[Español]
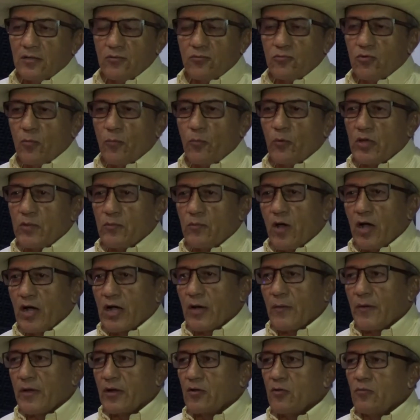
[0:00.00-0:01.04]
no podemos
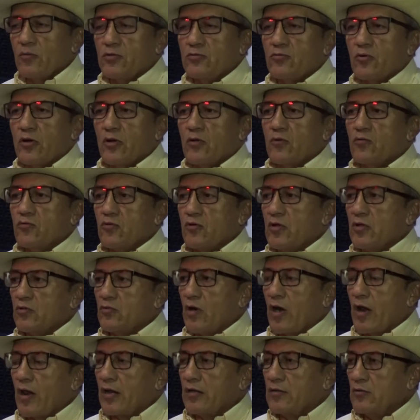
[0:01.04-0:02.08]
acabar con nuestros recursos
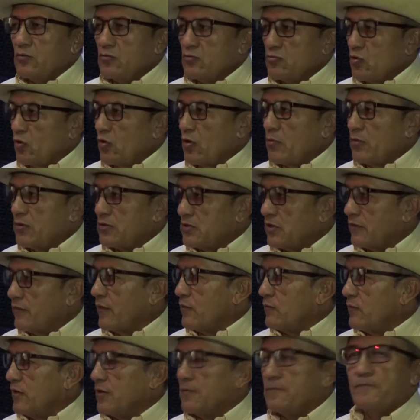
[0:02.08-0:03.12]
naturales, toda nuestra
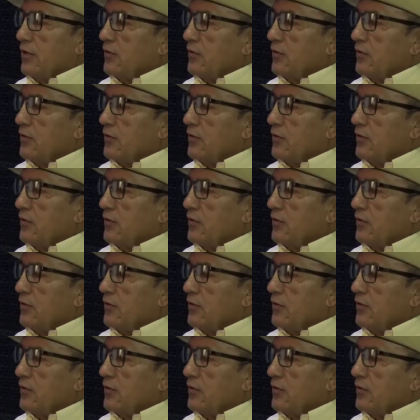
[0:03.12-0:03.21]
fauna.